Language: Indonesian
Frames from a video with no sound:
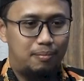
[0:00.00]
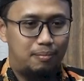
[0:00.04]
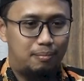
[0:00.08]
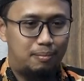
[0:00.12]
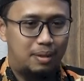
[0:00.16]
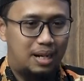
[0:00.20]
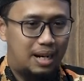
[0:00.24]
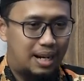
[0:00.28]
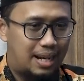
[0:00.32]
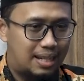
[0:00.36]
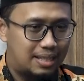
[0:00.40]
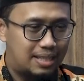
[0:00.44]

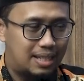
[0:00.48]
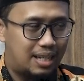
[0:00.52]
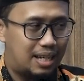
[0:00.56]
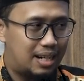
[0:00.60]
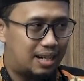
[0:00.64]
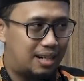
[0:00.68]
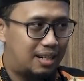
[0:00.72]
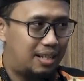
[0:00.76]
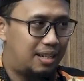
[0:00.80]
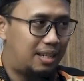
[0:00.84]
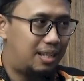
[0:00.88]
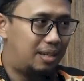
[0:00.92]

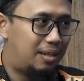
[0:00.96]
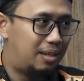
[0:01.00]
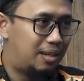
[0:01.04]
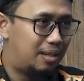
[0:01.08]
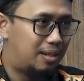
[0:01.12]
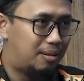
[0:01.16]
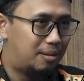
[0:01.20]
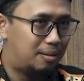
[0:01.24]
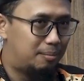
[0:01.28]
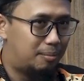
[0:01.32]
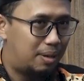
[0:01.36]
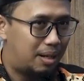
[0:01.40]
mengajar di
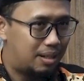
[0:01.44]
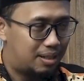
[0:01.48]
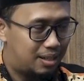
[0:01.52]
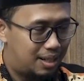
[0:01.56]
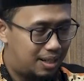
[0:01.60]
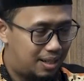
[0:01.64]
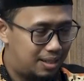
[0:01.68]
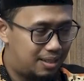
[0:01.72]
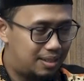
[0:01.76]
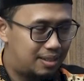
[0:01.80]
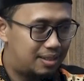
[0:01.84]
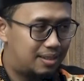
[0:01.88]

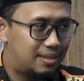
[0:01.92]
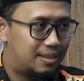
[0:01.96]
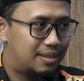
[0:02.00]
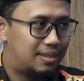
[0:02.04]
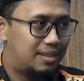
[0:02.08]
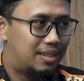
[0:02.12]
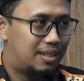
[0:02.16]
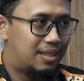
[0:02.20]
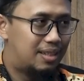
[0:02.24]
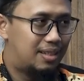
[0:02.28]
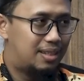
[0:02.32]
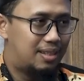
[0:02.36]
Baghdad
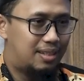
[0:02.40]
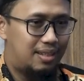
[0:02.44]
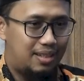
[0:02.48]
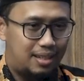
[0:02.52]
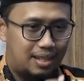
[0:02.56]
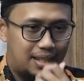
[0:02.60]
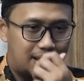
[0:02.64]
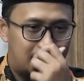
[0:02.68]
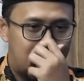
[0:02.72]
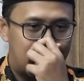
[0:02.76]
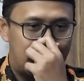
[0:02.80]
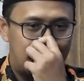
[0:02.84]

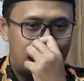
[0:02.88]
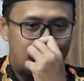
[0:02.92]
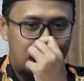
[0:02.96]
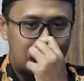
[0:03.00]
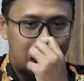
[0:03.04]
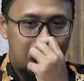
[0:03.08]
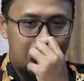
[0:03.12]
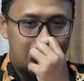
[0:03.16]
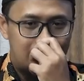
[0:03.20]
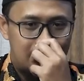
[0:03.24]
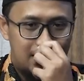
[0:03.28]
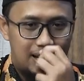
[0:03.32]
yang
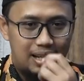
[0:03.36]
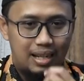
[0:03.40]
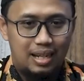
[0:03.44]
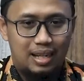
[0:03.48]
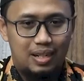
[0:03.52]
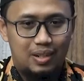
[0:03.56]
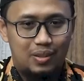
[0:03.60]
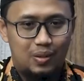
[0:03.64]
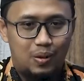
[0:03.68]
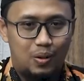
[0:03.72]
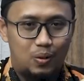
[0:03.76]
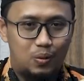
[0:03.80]
dikenal
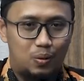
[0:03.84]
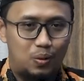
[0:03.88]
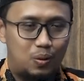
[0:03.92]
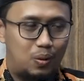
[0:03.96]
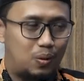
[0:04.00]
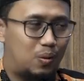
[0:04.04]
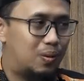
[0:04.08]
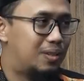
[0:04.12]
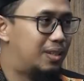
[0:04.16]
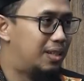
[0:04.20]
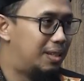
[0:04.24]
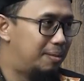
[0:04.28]
dengan
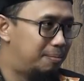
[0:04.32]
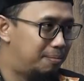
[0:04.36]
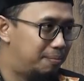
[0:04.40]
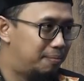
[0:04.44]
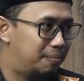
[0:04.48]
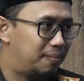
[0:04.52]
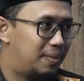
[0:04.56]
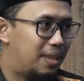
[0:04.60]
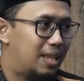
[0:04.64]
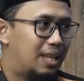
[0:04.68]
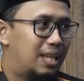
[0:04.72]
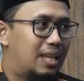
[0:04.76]
Qaul Qadim
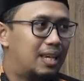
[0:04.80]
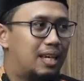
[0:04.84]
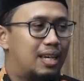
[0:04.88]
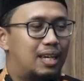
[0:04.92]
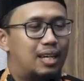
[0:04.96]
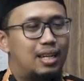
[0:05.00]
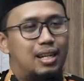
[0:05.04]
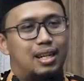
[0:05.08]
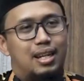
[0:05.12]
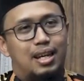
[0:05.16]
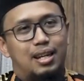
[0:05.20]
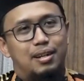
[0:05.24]

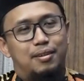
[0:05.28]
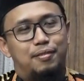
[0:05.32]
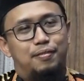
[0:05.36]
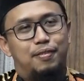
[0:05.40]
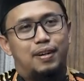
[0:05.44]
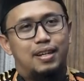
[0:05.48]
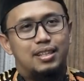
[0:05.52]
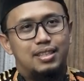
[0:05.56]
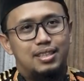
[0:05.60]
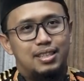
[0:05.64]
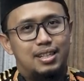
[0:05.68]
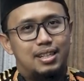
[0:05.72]
dan
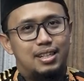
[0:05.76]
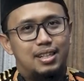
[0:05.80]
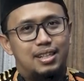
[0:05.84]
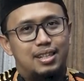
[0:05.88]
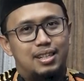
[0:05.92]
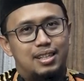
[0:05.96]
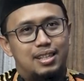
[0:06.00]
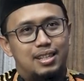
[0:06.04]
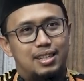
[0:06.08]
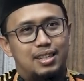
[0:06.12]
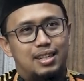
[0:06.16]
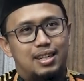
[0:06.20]

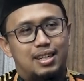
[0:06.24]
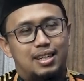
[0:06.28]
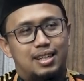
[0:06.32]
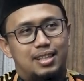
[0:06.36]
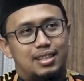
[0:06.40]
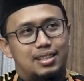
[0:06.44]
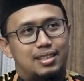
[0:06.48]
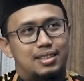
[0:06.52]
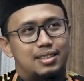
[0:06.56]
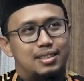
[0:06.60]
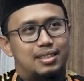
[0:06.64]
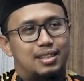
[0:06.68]
fase
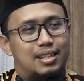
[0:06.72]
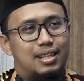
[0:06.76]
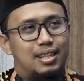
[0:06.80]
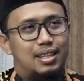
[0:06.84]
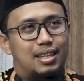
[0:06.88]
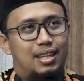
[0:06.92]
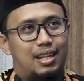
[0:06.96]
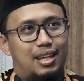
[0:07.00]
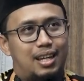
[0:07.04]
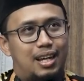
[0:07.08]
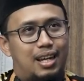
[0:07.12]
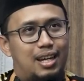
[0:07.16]
yang
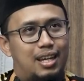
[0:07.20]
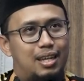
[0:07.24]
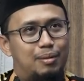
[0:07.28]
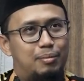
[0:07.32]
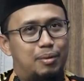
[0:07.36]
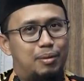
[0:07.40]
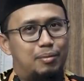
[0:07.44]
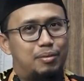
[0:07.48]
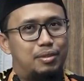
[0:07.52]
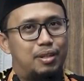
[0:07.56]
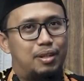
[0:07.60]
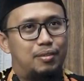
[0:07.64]
ketika
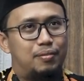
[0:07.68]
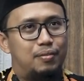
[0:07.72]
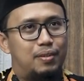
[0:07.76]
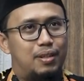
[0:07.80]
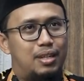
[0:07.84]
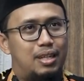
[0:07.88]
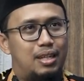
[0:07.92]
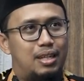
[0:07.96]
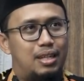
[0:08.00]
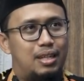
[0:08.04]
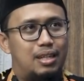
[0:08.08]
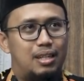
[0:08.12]
Imam
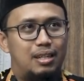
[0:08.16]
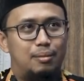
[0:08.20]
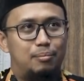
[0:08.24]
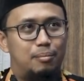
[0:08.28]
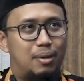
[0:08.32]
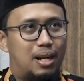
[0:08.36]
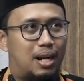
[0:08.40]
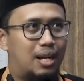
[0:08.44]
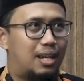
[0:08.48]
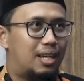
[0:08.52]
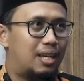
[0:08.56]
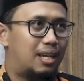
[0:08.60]
Syafi'i
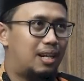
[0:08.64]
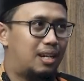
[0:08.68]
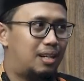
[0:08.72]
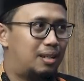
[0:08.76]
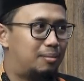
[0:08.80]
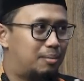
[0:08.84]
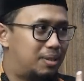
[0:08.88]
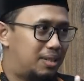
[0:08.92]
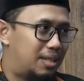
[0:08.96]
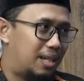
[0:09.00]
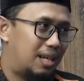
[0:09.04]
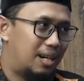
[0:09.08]
berakhir
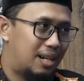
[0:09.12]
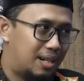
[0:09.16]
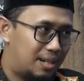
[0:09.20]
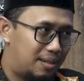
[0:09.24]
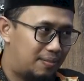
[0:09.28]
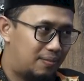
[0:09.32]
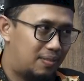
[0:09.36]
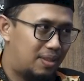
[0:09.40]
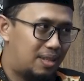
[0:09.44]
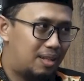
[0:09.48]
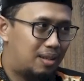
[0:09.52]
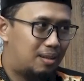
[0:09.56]
di Mesir.
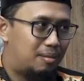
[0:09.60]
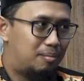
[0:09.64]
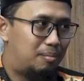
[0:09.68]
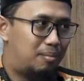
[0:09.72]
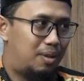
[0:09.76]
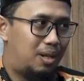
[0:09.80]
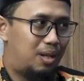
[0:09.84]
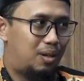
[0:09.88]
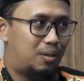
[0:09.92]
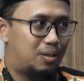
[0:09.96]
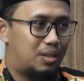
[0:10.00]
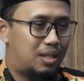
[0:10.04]

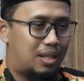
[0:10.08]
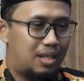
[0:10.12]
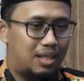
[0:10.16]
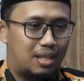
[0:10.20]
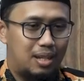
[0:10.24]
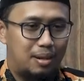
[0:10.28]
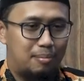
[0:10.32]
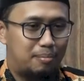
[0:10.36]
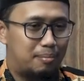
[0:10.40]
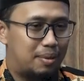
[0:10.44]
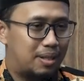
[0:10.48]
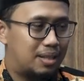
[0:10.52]
Beliau
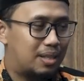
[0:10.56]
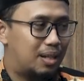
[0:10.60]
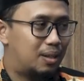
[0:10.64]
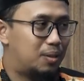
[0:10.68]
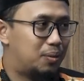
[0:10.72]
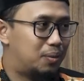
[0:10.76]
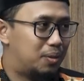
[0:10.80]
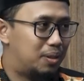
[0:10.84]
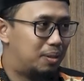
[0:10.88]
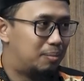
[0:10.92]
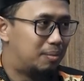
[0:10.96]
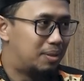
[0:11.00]
sekitar empat
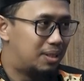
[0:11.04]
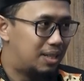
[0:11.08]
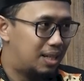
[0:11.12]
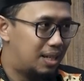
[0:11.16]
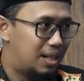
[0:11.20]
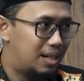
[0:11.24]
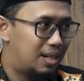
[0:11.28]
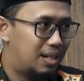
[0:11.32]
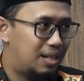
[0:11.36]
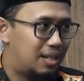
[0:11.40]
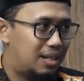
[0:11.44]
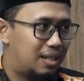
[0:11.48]
tahun di
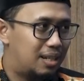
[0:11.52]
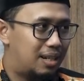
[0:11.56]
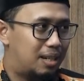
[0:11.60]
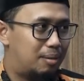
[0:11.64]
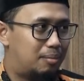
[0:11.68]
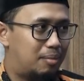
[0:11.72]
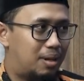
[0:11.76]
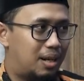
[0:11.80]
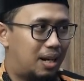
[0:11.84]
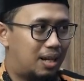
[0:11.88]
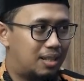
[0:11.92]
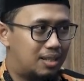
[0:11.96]
Mesir
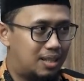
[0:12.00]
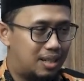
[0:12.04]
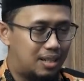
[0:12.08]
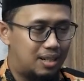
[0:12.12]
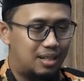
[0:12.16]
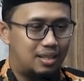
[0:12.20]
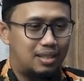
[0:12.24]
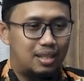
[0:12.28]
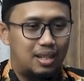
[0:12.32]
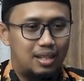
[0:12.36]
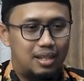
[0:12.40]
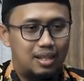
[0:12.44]
dan mengajar
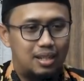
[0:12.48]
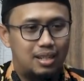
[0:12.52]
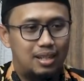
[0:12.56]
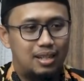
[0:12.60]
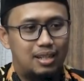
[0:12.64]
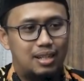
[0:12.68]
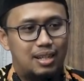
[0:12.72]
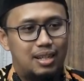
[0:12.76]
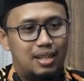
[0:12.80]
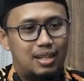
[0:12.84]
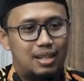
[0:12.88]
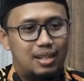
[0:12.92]
di
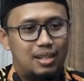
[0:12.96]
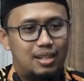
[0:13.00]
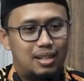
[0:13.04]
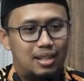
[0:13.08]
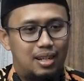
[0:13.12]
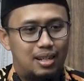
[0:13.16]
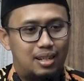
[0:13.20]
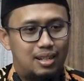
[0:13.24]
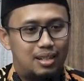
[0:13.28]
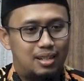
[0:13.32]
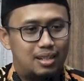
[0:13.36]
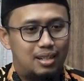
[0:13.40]
sana
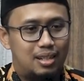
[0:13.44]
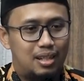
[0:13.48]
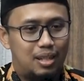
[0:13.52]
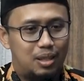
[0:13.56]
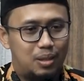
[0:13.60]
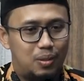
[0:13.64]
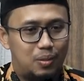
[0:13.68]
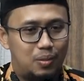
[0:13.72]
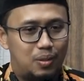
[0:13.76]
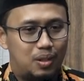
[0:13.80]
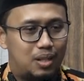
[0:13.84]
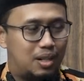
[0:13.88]
dan
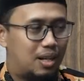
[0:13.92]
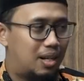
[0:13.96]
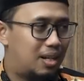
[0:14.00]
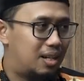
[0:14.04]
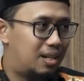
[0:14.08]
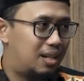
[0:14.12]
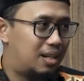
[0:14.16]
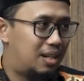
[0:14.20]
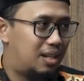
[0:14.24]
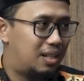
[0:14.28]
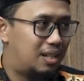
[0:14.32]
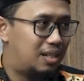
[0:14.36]
itu
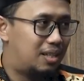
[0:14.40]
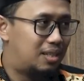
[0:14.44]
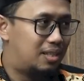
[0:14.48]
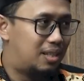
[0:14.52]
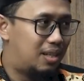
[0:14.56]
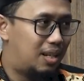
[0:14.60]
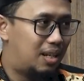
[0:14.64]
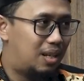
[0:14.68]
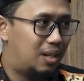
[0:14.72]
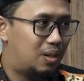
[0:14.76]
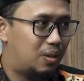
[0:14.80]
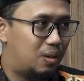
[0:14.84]
dikenal dengan
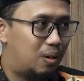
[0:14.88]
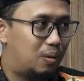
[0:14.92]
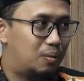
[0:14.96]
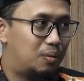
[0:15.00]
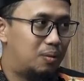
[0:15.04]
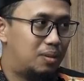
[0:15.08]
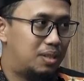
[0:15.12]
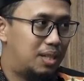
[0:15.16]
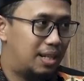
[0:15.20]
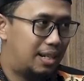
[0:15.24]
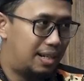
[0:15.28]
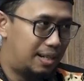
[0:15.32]
istilah
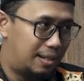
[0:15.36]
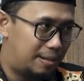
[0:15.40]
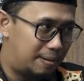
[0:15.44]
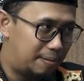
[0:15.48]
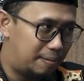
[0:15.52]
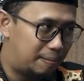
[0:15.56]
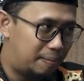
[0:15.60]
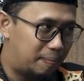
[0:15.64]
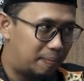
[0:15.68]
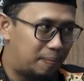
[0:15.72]
Qaul Jadid